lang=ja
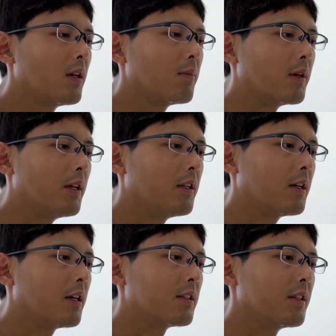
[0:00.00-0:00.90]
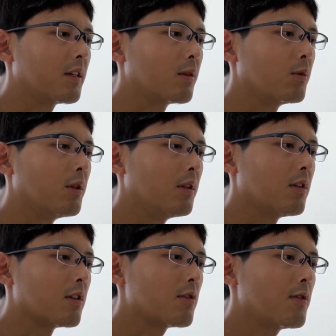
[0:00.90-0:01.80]
まあ、家に帰ったからといって
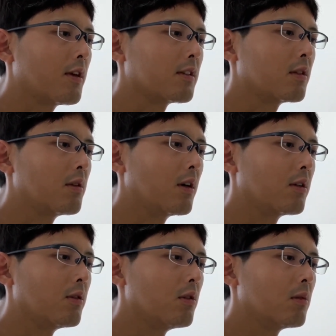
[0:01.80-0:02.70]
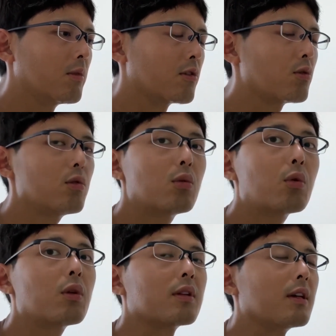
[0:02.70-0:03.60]
じゃあ静かになるかというと、まあ、そういうこ
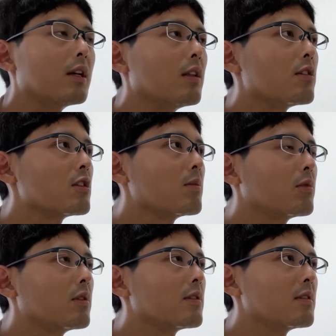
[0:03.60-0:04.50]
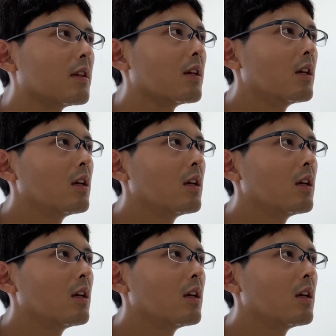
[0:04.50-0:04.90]
とではないにしてもですね、